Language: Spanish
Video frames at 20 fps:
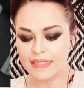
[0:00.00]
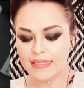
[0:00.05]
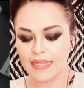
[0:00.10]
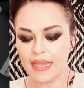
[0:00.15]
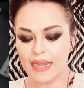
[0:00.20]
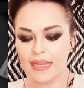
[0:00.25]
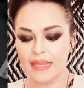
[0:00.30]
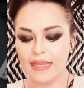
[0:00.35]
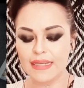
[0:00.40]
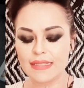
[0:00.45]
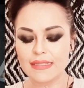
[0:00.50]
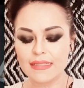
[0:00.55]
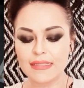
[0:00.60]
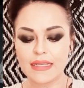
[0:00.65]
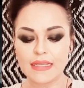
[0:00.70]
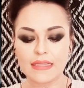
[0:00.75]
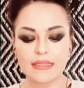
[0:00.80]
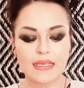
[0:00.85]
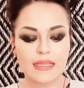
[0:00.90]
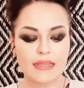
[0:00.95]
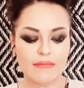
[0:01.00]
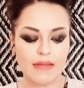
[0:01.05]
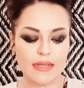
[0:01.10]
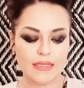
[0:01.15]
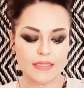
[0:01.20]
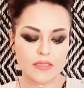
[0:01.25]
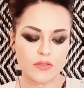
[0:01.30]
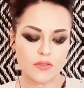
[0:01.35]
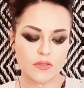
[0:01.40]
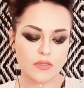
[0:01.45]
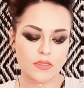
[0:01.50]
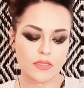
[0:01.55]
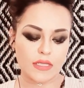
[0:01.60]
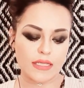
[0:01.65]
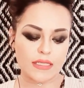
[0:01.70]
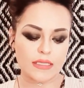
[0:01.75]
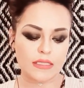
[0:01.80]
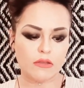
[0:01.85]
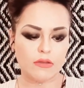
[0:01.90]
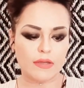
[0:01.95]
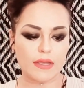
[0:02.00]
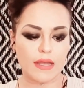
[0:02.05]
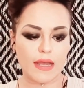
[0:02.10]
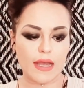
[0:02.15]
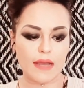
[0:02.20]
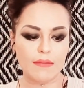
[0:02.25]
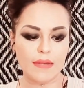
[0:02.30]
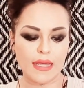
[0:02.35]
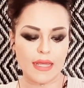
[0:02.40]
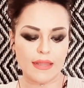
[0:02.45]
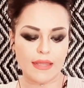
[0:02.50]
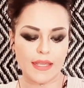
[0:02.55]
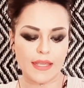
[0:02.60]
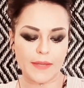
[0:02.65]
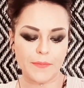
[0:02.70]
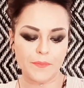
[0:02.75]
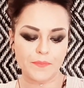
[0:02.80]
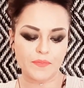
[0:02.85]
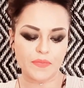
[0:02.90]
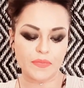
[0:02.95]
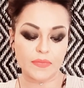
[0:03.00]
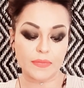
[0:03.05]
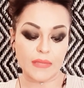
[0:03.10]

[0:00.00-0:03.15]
sale el 7 de bastos, que esto habla de,